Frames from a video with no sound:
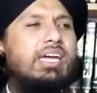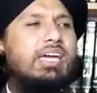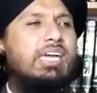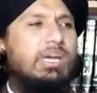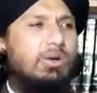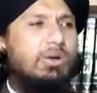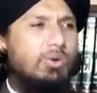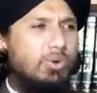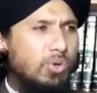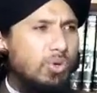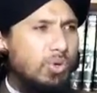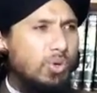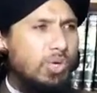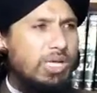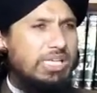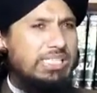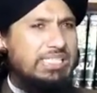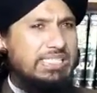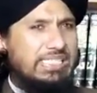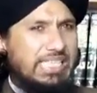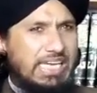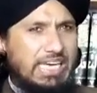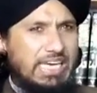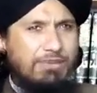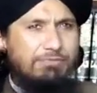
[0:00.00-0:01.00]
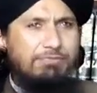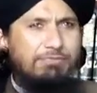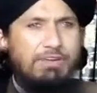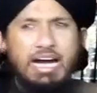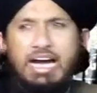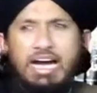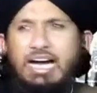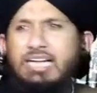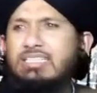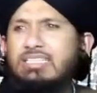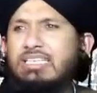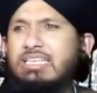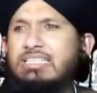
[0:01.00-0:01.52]
कि उन्होंने ज़यीफ़
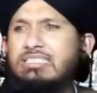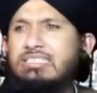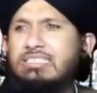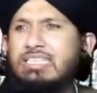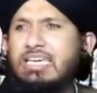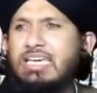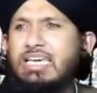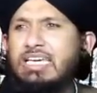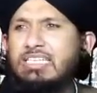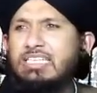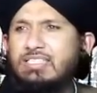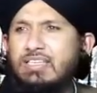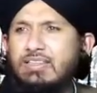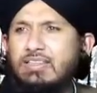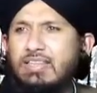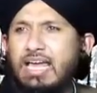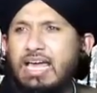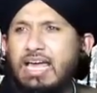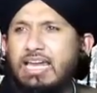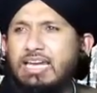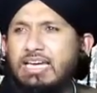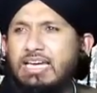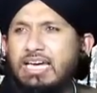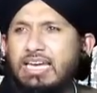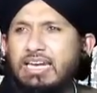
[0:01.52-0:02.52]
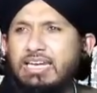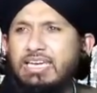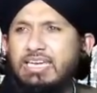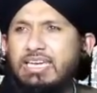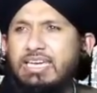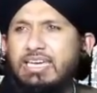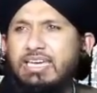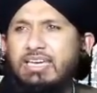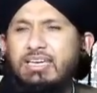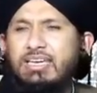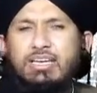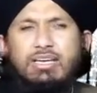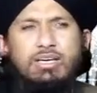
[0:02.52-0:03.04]
अहदीस से इसदलाल
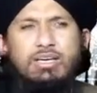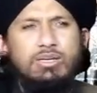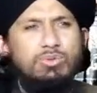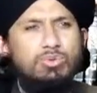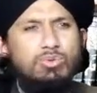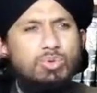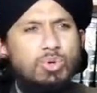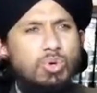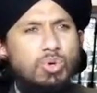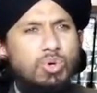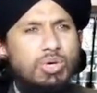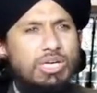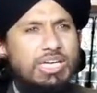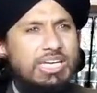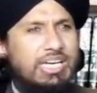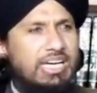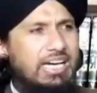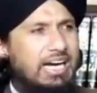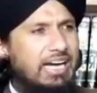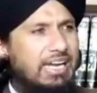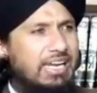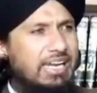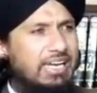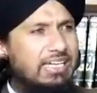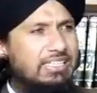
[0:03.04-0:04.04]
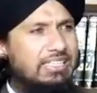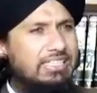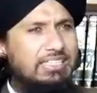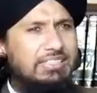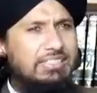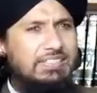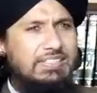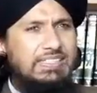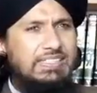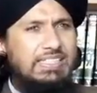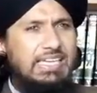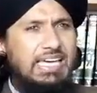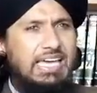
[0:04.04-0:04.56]
करके तो इनकार
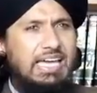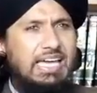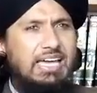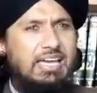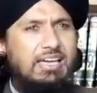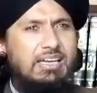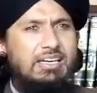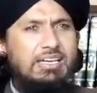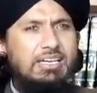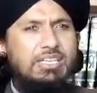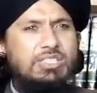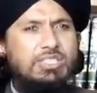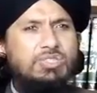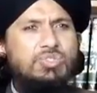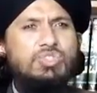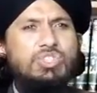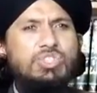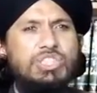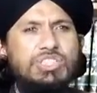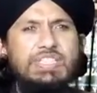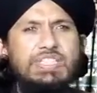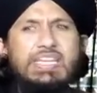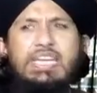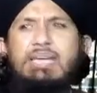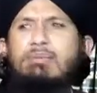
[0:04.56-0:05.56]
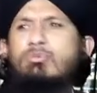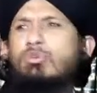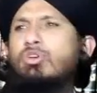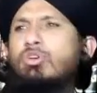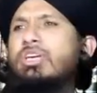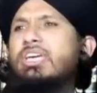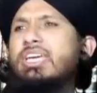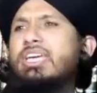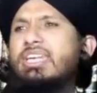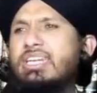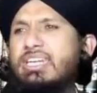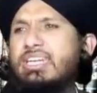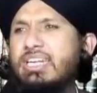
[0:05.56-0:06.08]
हदीस किया है जितने
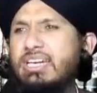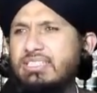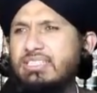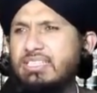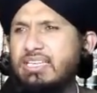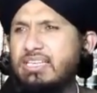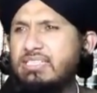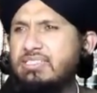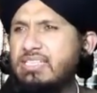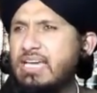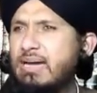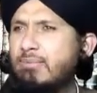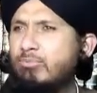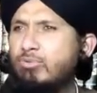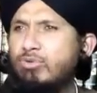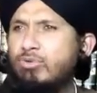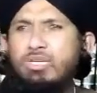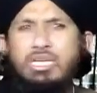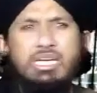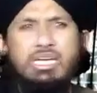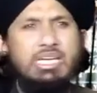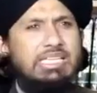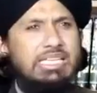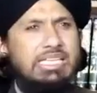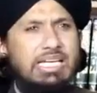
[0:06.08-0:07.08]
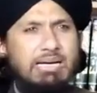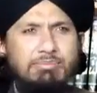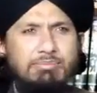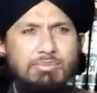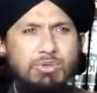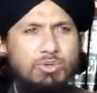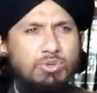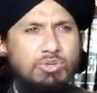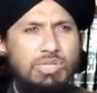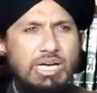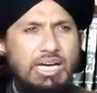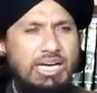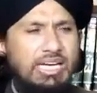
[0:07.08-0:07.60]
मुनकरीन हदीस है आप उनकी किताबें
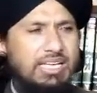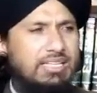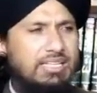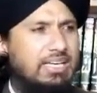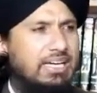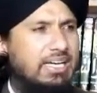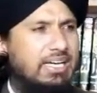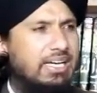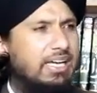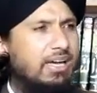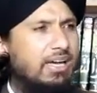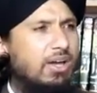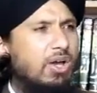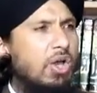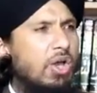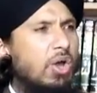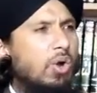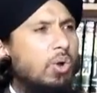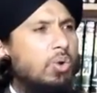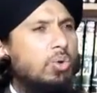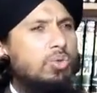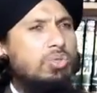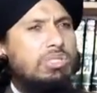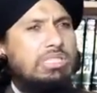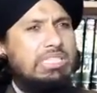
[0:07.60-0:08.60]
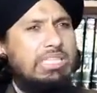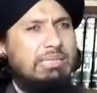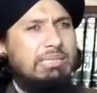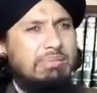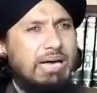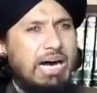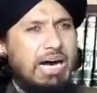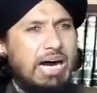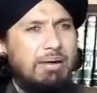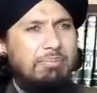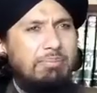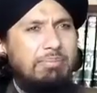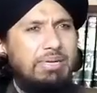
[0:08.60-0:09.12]
उठा के देख रहे हैं उन
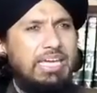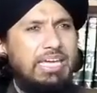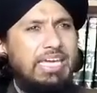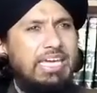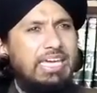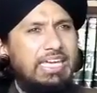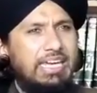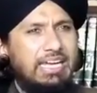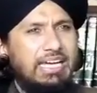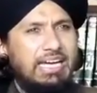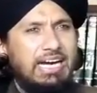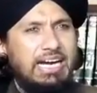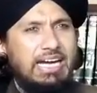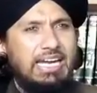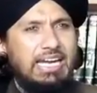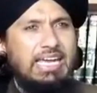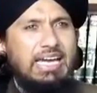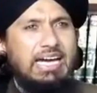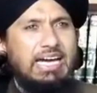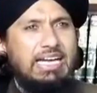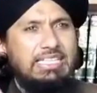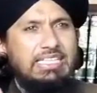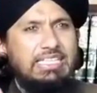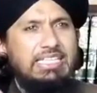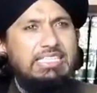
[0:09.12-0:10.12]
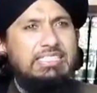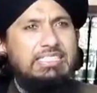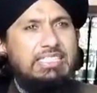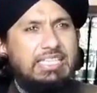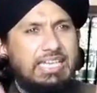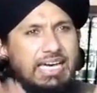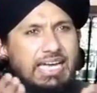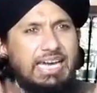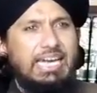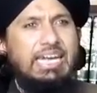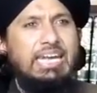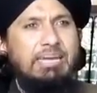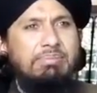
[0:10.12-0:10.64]
तमाम ने इनकार हदीस
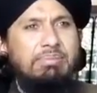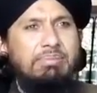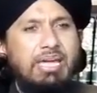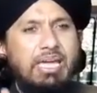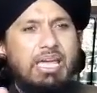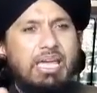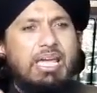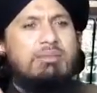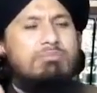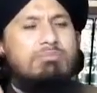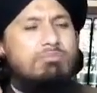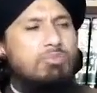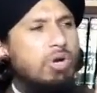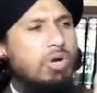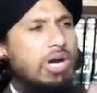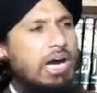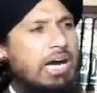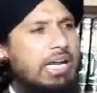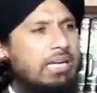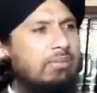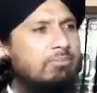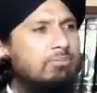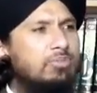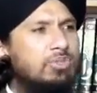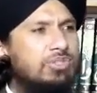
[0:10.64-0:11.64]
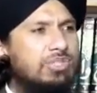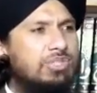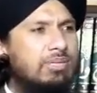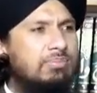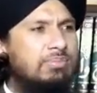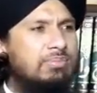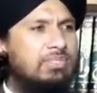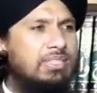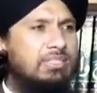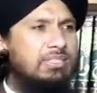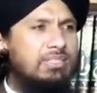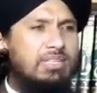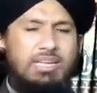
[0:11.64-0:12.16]
करने में बुखारी मुस्लिम
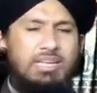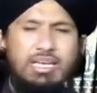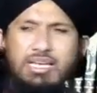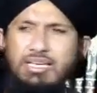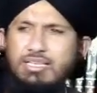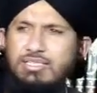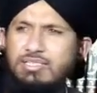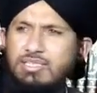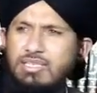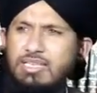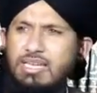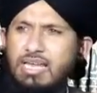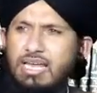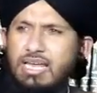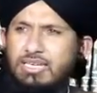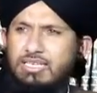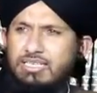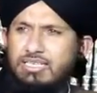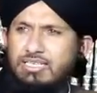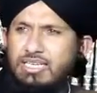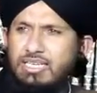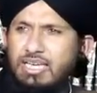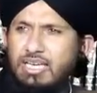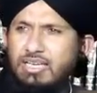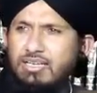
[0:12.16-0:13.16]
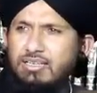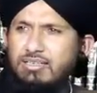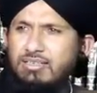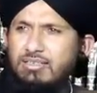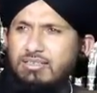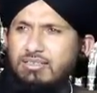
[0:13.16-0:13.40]
से इसदलाल किया है